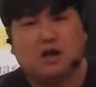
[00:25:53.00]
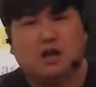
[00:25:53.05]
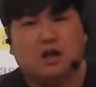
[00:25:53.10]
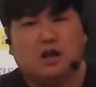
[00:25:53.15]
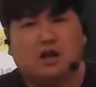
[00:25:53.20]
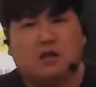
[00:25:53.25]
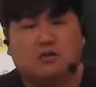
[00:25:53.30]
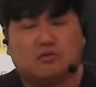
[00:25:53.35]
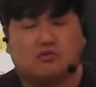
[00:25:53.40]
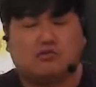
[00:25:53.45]

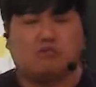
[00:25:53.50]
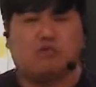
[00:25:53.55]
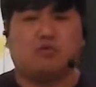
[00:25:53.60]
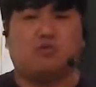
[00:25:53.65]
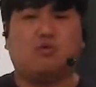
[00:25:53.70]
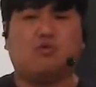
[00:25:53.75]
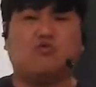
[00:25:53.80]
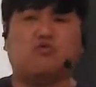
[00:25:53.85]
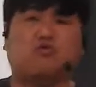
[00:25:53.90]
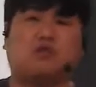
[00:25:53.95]
누굴
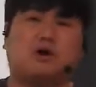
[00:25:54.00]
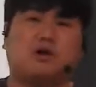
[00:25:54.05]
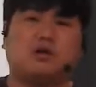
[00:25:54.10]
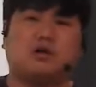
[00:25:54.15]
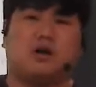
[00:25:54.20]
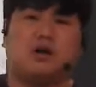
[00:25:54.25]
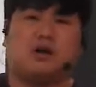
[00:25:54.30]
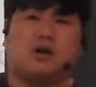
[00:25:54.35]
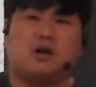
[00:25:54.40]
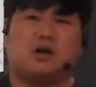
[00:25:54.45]
호구로
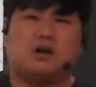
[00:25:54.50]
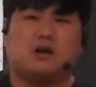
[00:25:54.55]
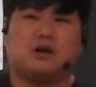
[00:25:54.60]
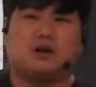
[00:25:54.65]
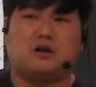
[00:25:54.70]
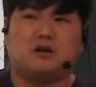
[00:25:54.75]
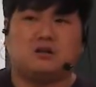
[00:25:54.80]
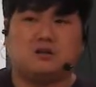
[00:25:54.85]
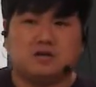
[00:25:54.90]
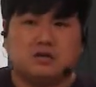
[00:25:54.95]
하나.
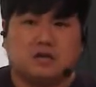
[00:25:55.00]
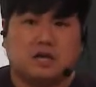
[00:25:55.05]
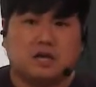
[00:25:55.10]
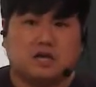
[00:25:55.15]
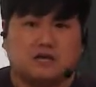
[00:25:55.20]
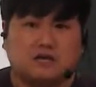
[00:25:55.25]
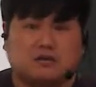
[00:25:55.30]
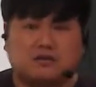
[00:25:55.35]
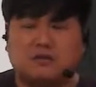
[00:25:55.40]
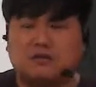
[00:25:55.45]

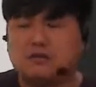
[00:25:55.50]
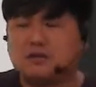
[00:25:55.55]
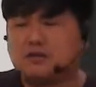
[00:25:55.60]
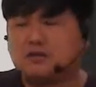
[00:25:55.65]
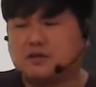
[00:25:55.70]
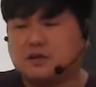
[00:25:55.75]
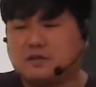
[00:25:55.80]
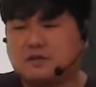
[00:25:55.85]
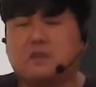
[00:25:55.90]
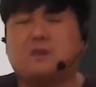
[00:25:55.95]
그래서
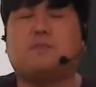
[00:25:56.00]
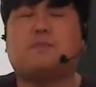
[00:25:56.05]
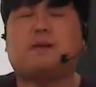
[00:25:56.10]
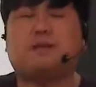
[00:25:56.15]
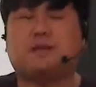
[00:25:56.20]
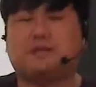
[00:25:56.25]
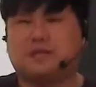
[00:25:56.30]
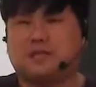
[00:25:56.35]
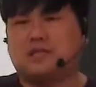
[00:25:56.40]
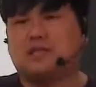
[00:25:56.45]
사람들이
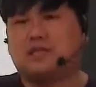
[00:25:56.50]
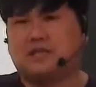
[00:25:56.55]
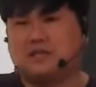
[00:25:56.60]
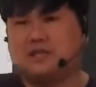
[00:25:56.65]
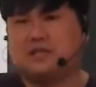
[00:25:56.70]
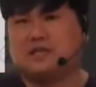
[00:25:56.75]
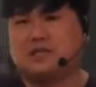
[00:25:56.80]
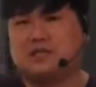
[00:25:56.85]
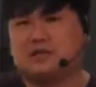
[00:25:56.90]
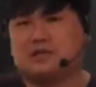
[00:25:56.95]
받아들이지
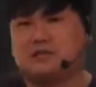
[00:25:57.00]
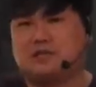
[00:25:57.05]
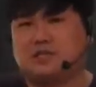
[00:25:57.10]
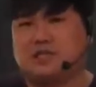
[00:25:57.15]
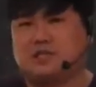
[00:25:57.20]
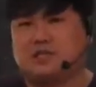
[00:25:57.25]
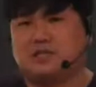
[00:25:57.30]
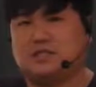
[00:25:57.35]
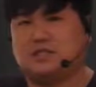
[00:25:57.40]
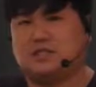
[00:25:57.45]
않는다는 거지.
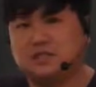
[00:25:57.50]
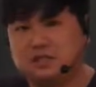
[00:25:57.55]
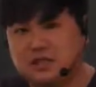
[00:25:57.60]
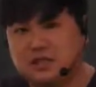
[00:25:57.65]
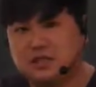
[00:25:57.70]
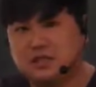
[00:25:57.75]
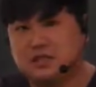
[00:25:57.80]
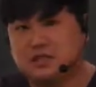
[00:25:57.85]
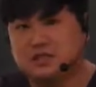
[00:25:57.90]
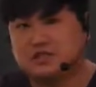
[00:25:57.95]

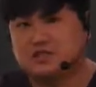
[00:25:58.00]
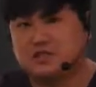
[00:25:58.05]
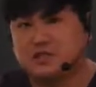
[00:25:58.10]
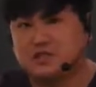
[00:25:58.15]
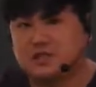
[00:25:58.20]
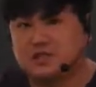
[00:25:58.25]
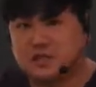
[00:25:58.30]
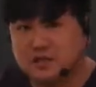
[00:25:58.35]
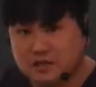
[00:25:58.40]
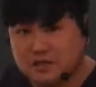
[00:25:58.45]
이해할 수
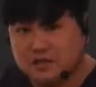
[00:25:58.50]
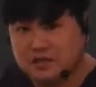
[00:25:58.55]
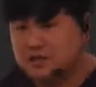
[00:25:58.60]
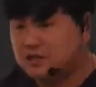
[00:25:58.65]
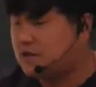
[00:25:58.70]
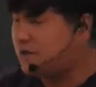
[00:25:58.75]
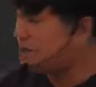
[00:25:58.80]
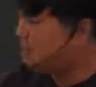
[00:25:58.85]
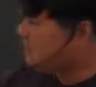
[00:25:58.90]
있겠어요? 오케이?